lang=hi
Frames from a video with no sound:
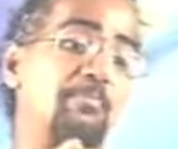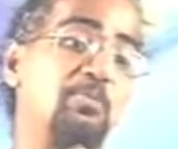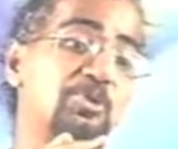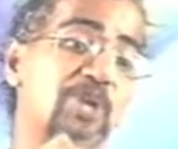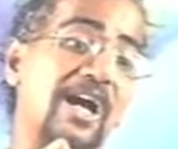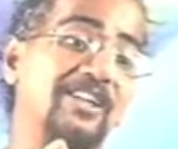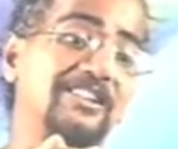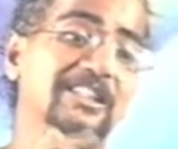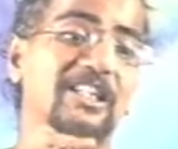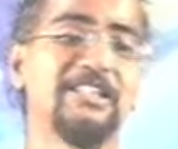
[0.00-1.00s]
आपको
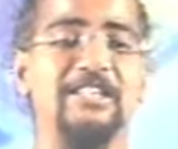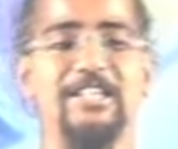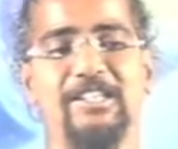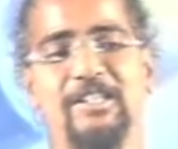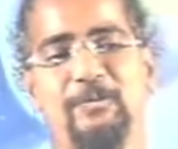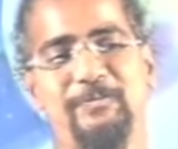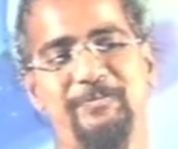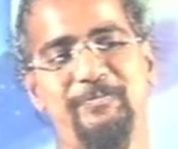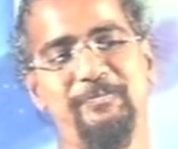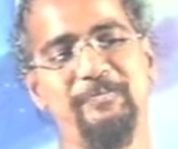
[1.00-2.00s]
जागने के लिए कहता हूँ
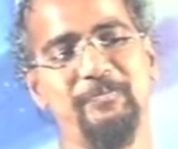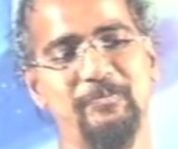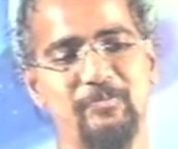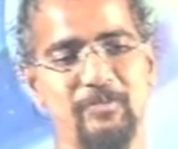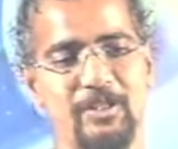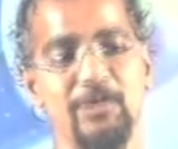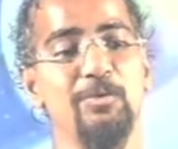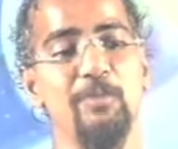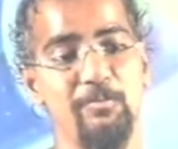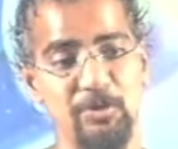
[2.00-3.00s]

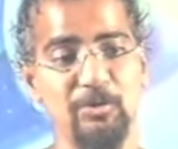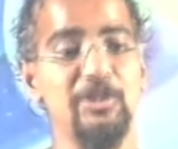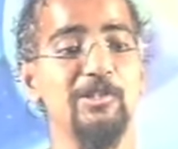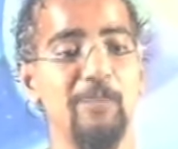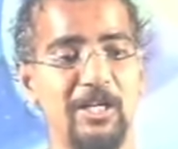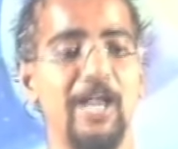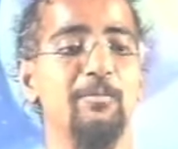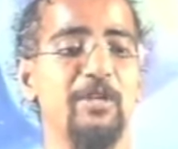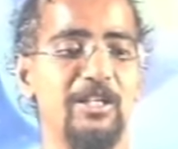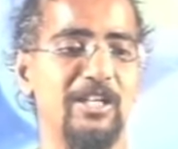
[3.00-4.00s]
क्योंकि मैं भी तो किसी मकान
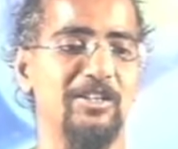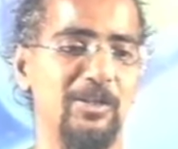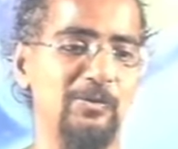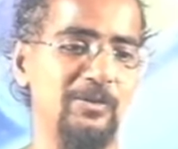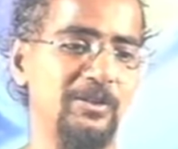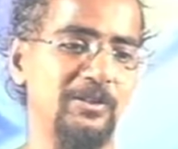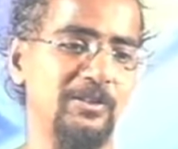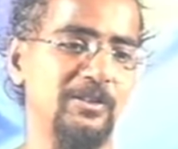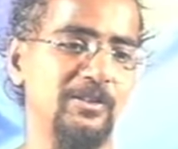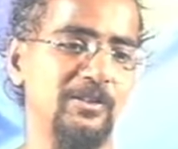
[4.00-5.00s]
में ही रहता हूँ
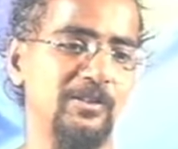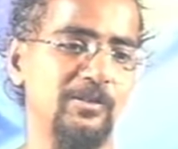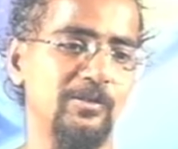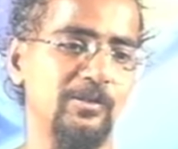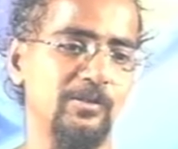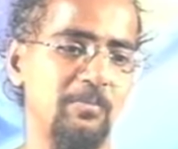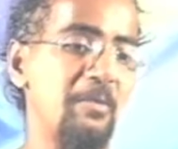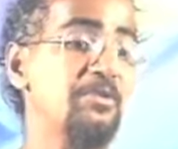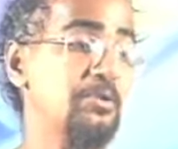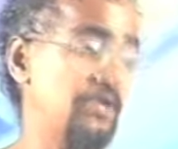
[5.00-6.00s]

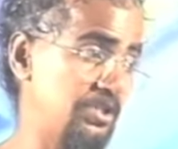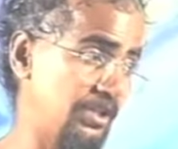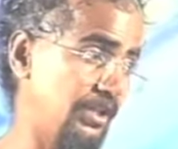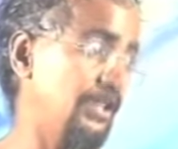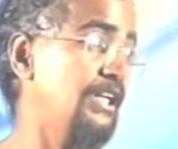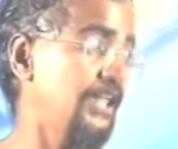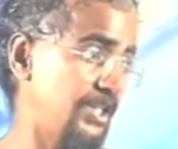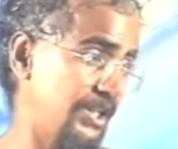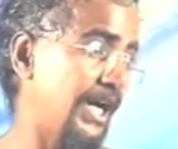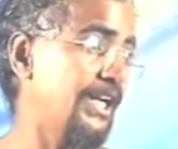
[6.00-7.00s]
मैं भी तो किसी
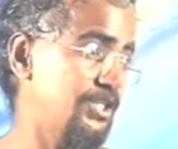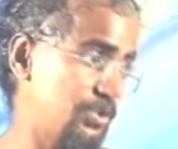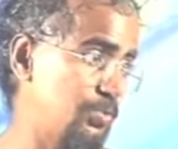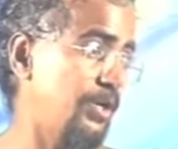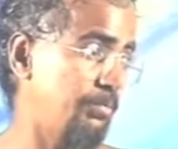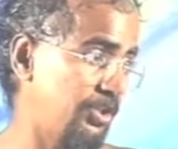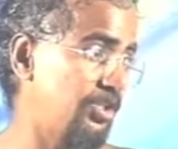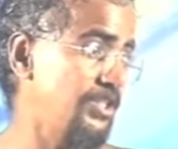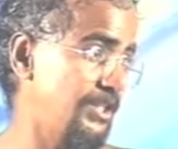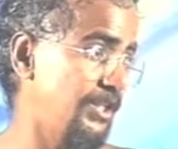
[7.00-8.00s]
ईंट गारा चूना
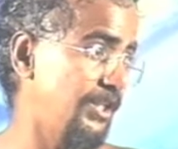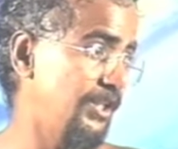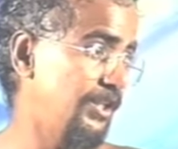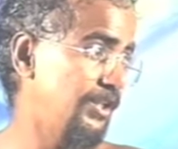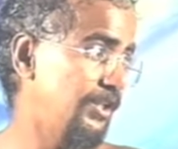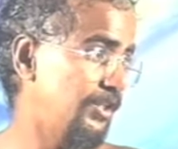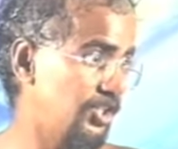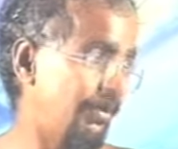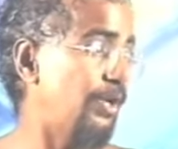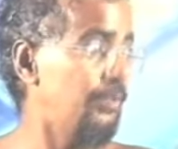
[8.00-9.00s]
मिट्टी की
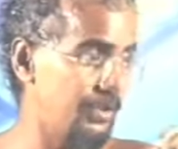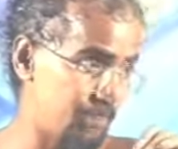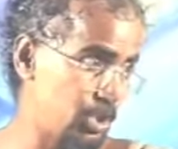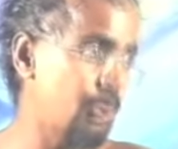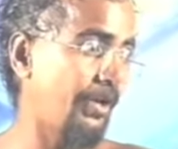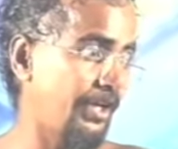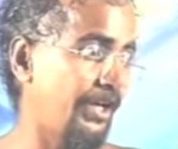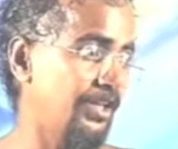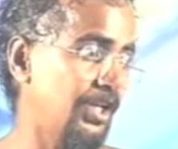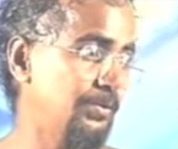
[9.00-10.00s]
दीवारों के बीच में ही
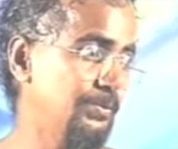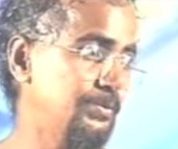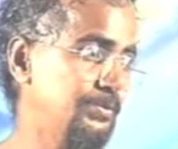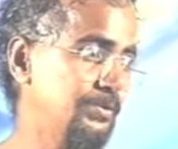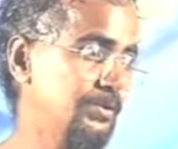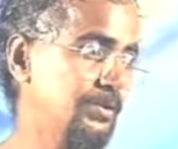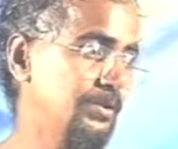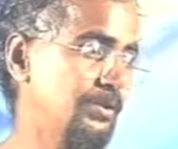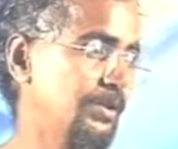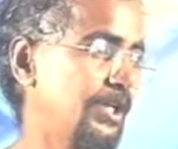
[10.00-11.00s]
रहता हूँ
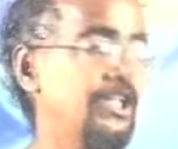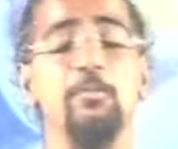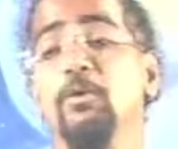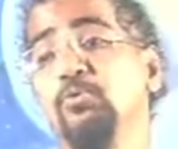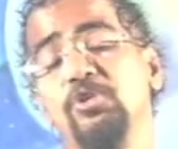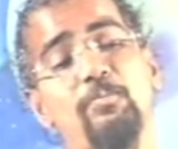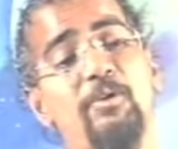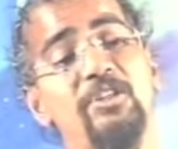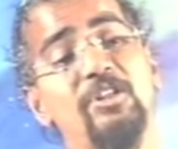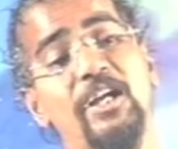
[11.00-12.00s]
लेकिन मैं उससे
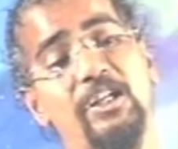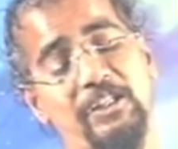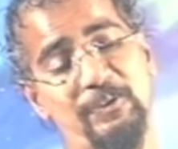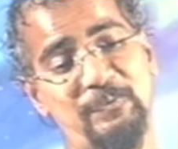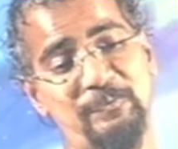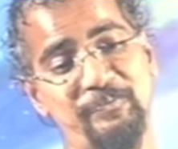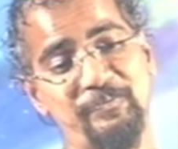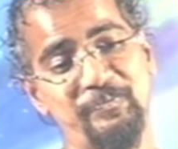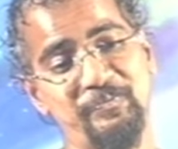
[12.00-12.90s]
बंधता नहीं हूँ